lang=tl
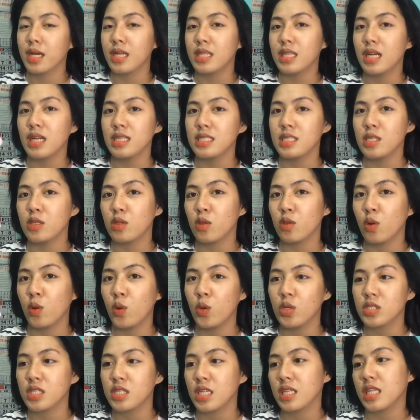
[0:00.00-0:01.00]
Maganda kasi
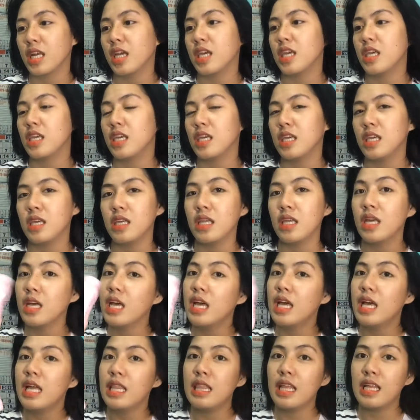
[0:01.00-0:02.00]
to sa Thai
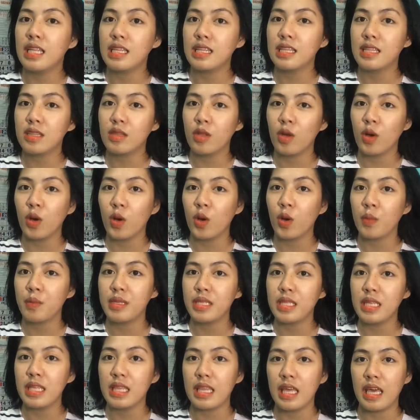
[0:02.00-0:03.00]
Thailand to
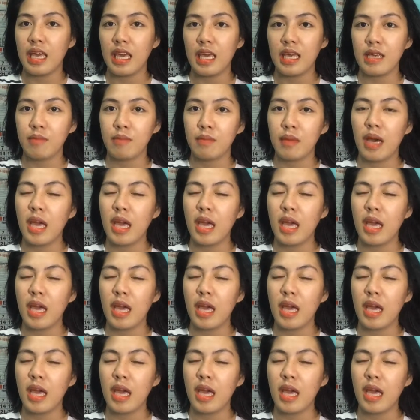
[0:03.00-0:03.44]
binili.